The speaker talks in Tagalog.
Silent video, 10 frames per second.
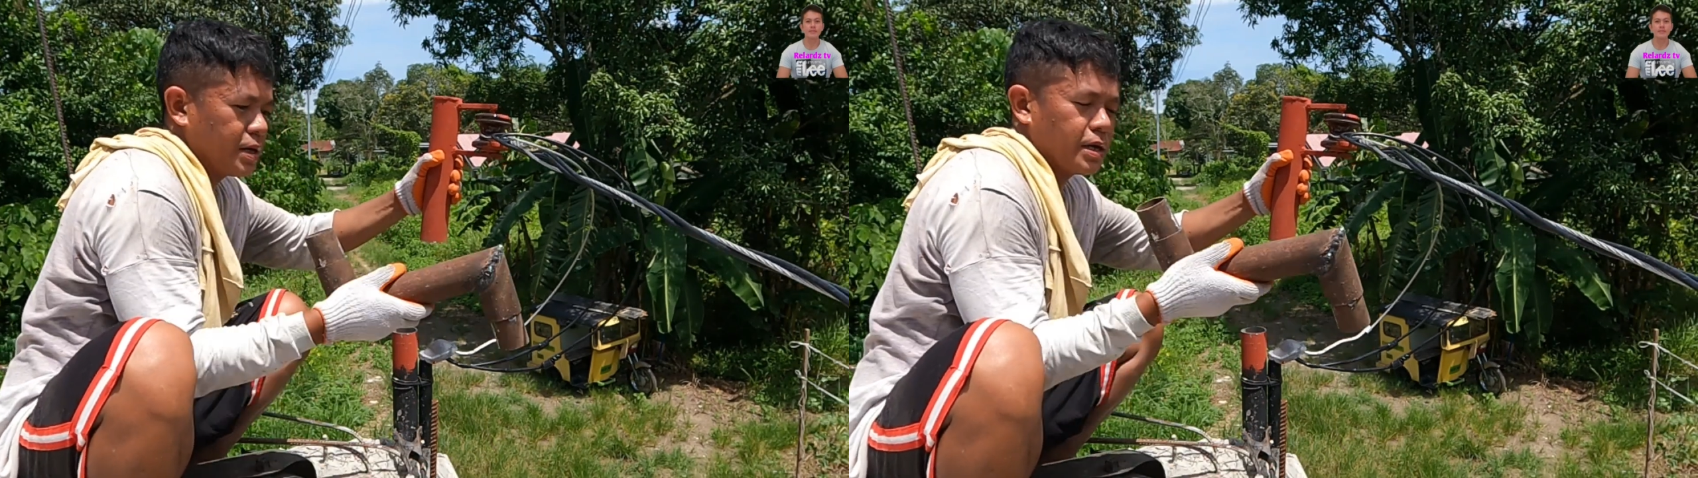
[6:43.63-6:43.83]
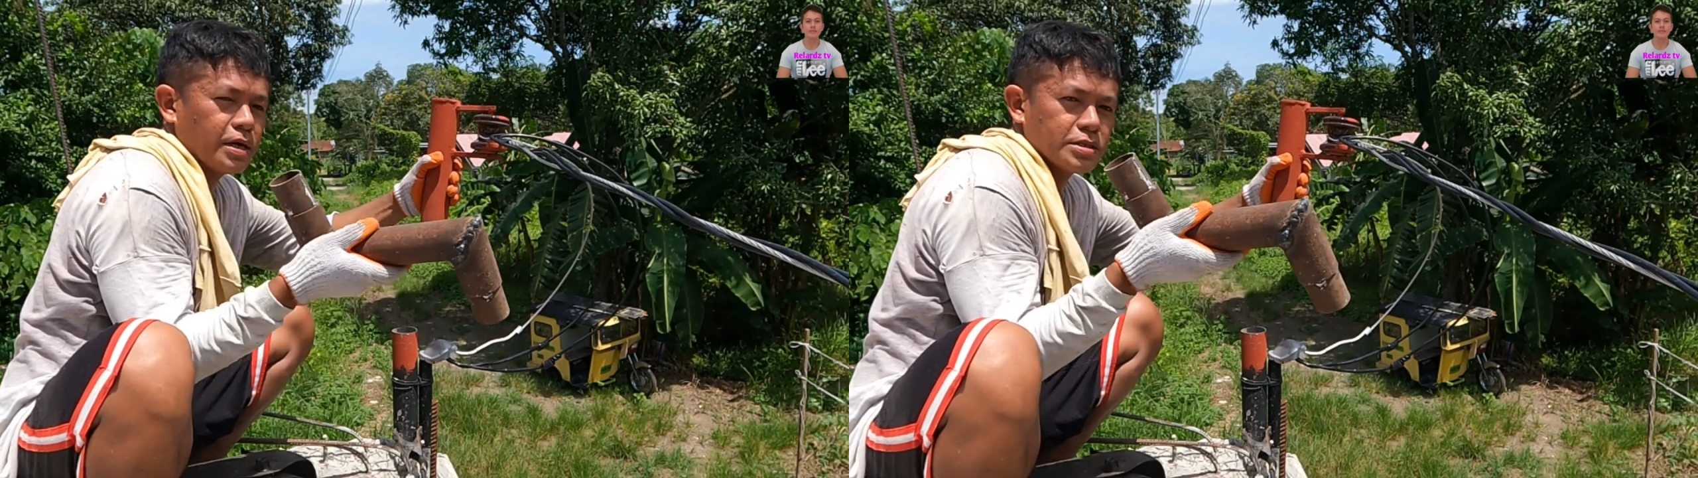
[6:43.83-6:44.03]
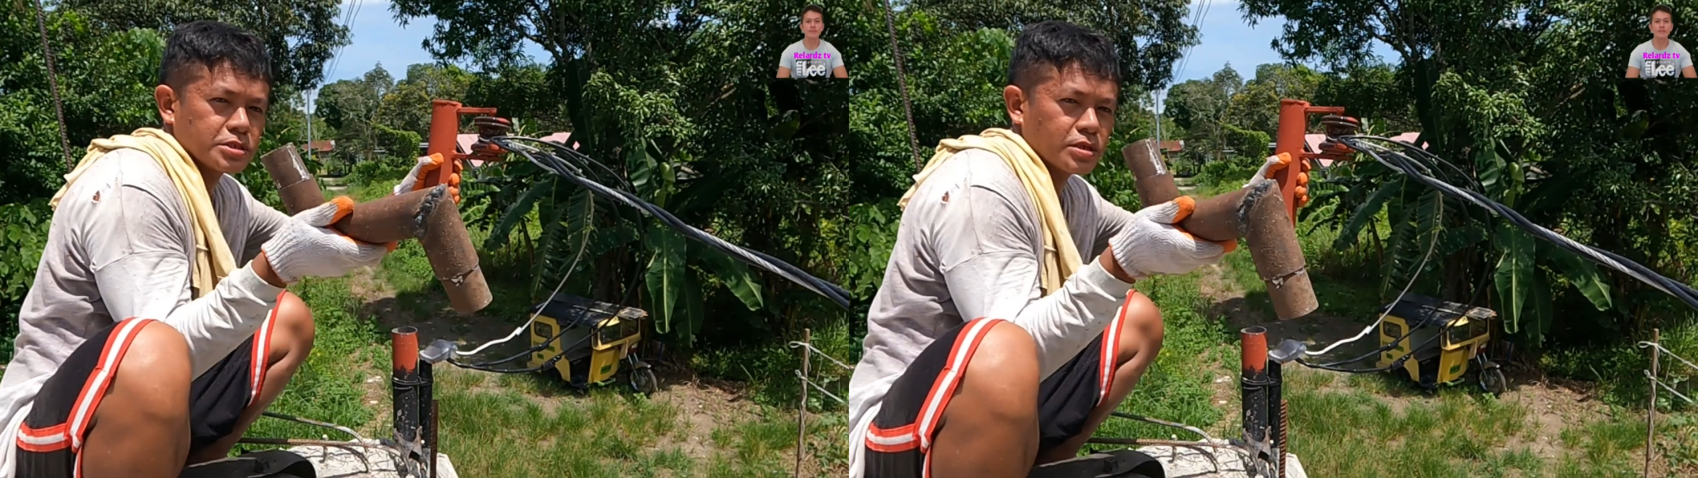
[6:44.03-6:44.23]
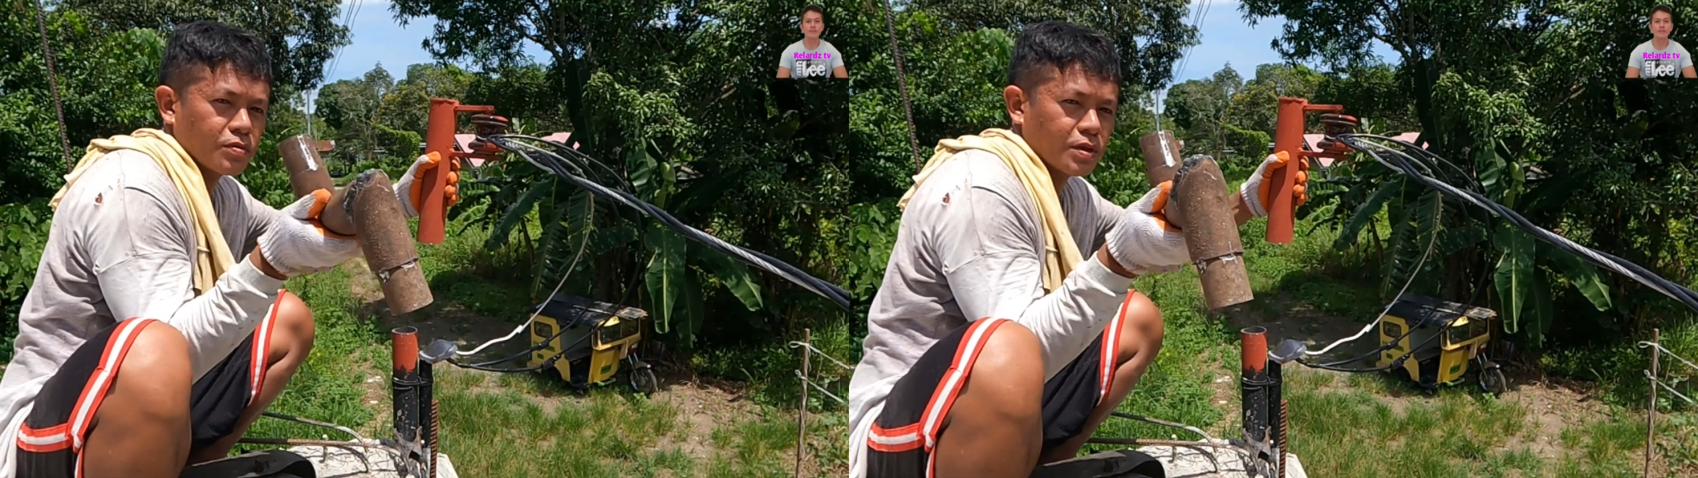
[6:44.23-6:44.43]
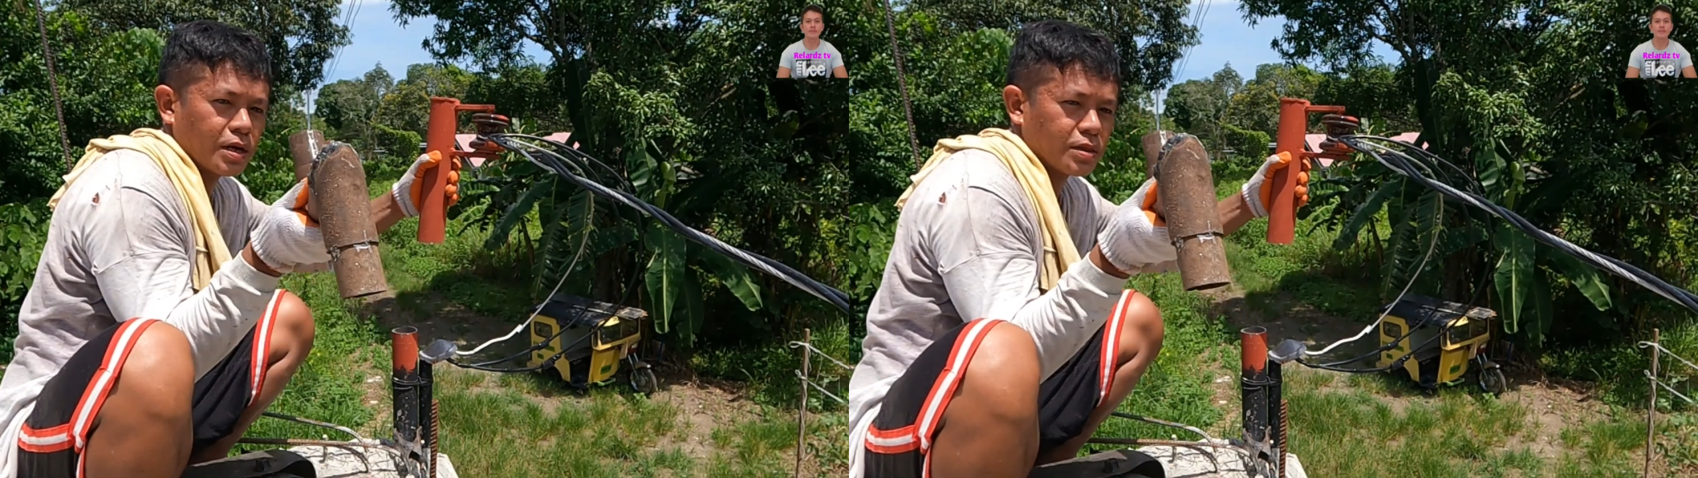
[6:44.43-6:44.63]
i-insert
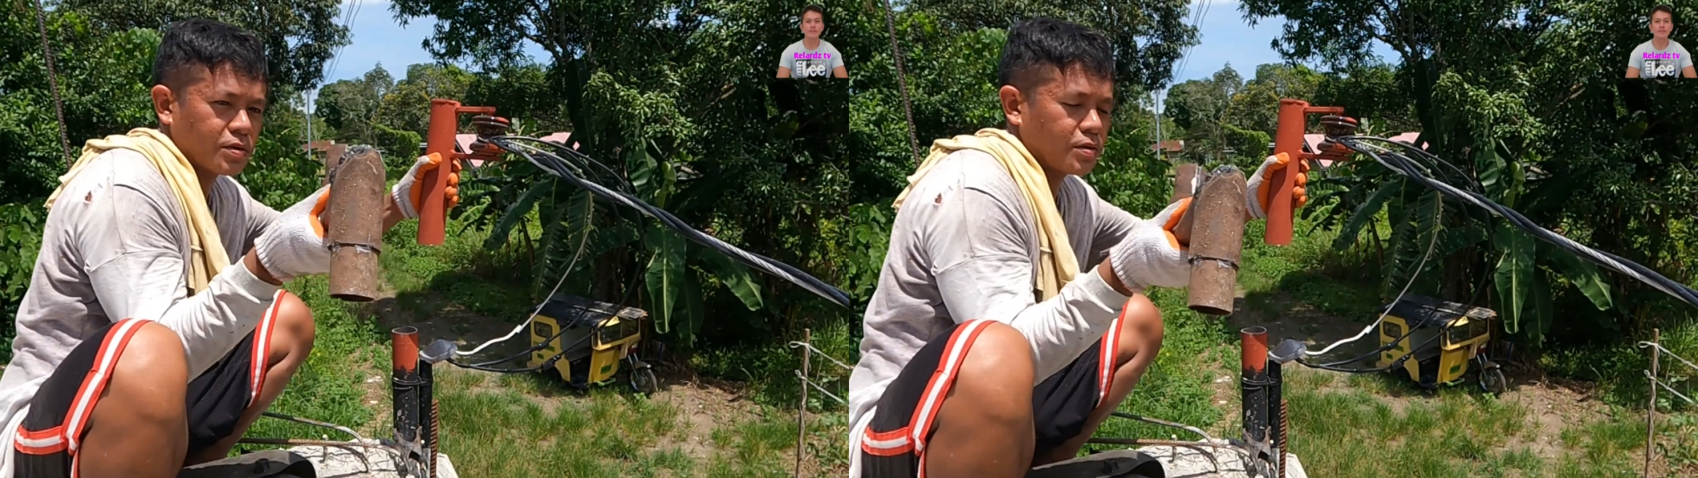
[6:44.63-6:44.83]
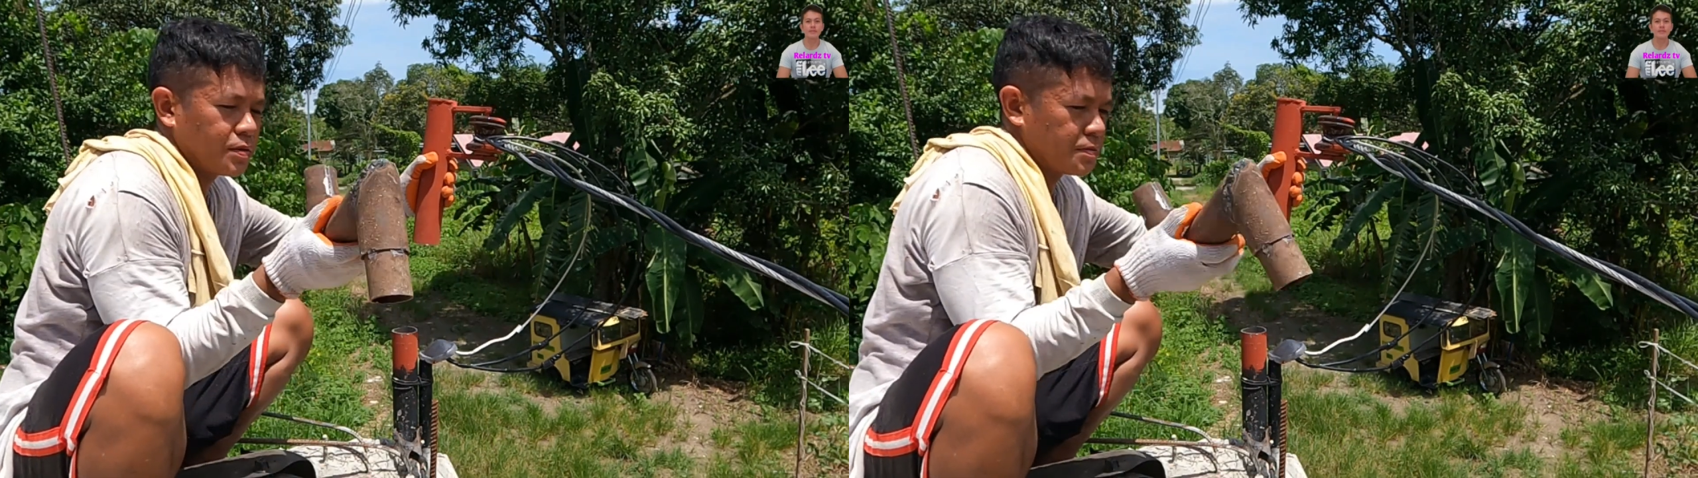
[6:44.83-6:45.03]
ko na ito.